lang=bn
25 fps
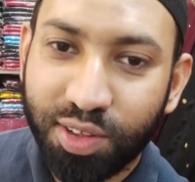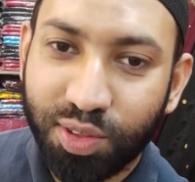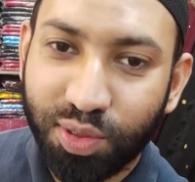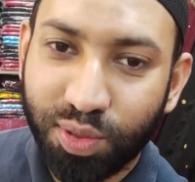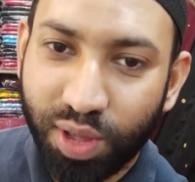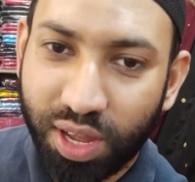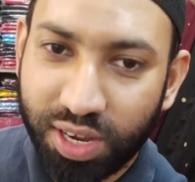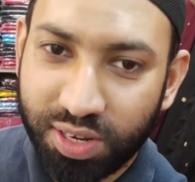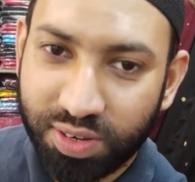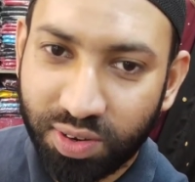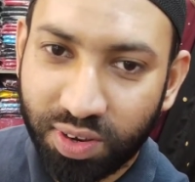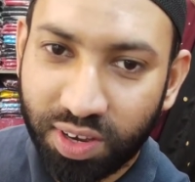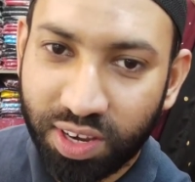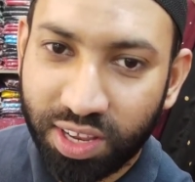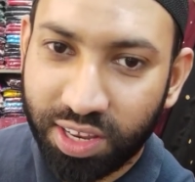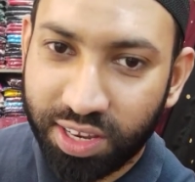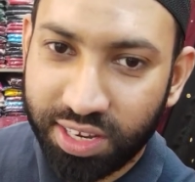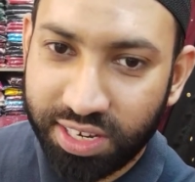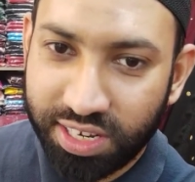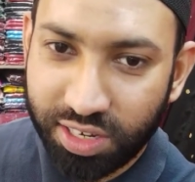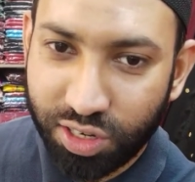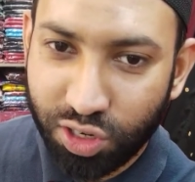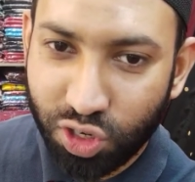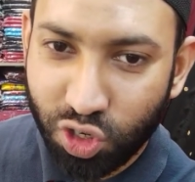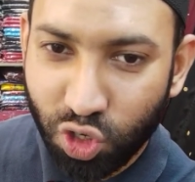তো আসলে
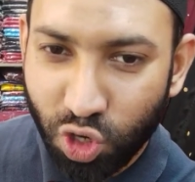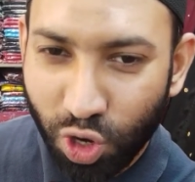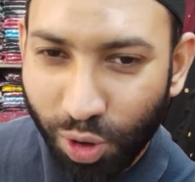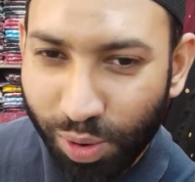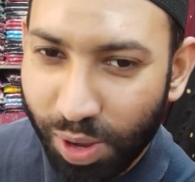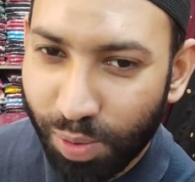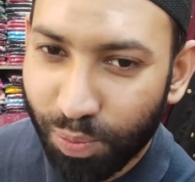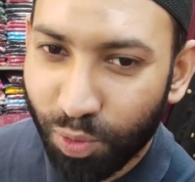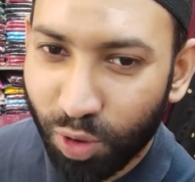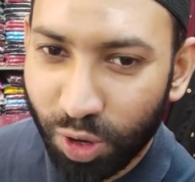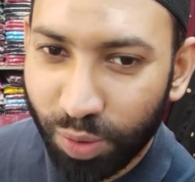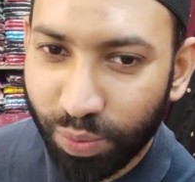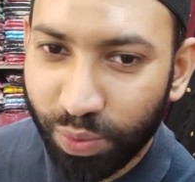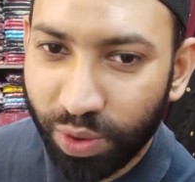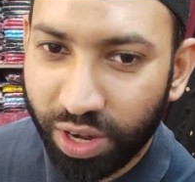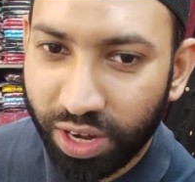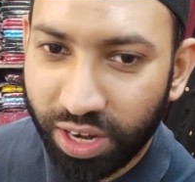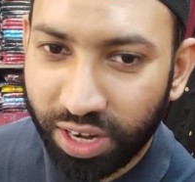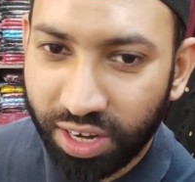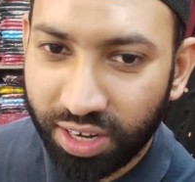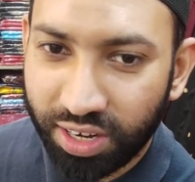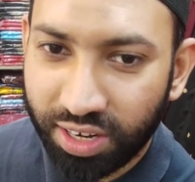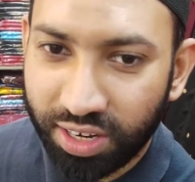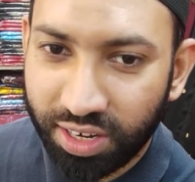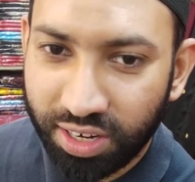সবার
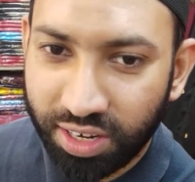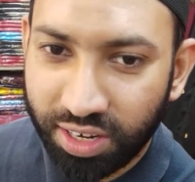পরিবারের